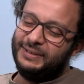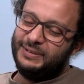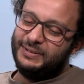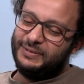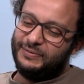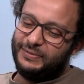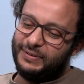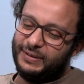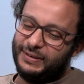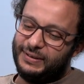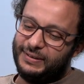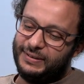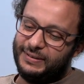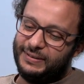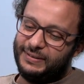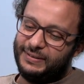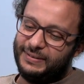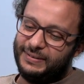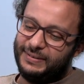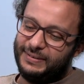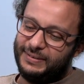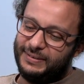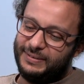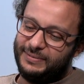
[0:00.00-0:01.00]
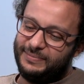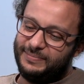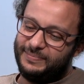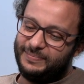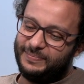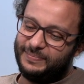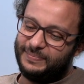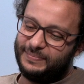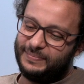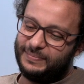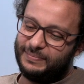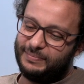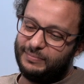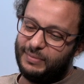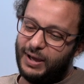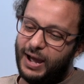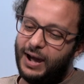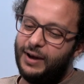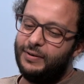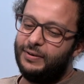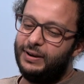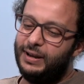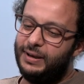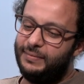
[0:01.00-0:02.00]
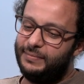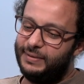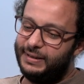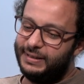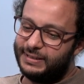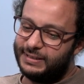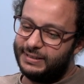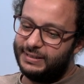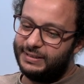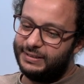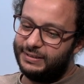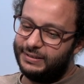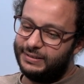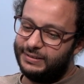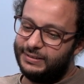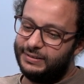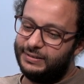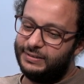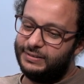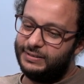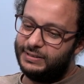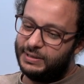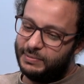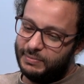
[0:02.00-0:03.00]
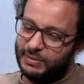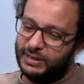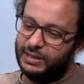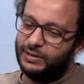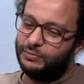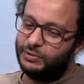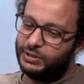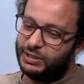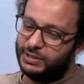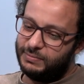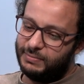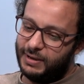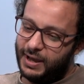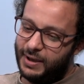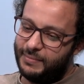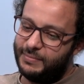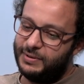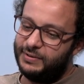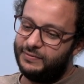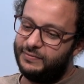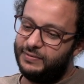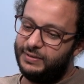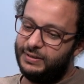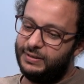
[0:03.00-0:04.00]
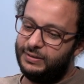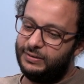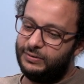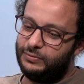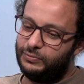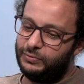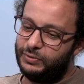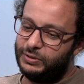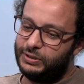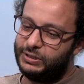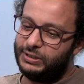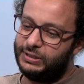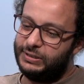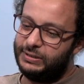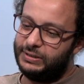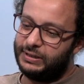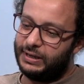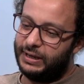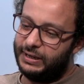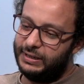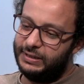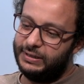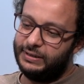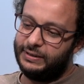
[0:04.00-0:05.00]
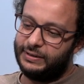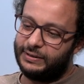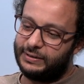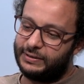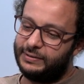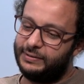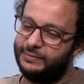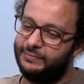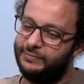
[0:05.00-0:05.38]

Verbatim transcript: ف بحاول اعمل إشي جميل وإشي بامن فيه وإشي يغير